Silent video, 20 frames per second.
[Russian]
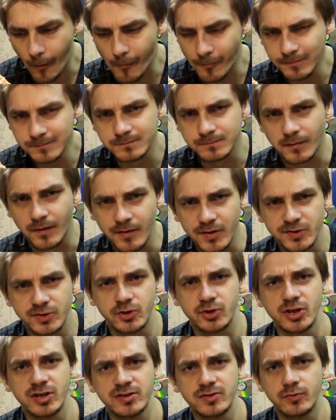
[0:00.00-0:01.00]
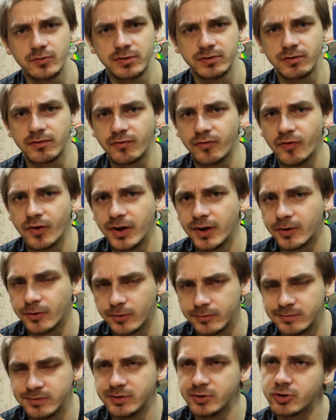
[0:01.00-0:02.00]
М, если честно, вот этот фейк,
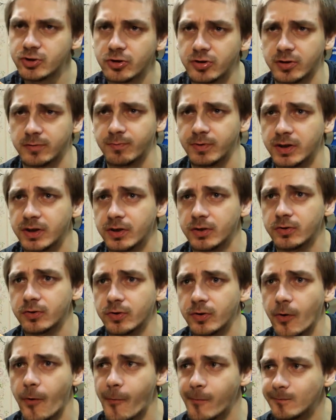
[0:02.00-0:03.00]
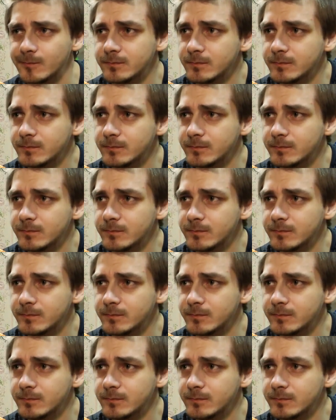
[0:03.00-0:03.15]
он ничего так приготовил.